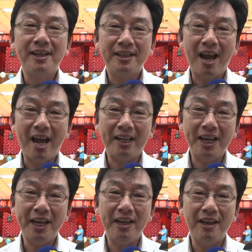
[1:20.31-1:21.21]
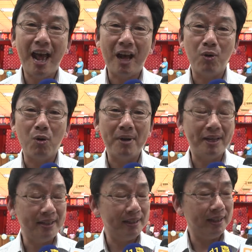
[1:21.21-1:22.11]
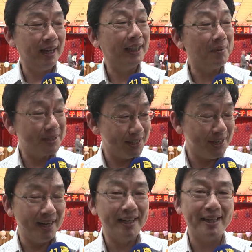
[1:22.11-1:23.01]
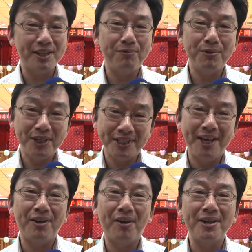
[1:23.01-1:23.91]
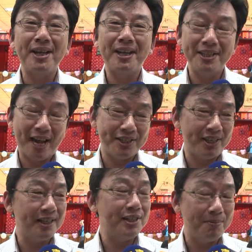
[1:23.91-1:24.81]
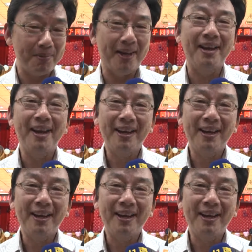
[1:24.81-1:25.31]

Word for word: 那可以让我们呃他们之间的这个夫妻之间的关系更加亲亲密。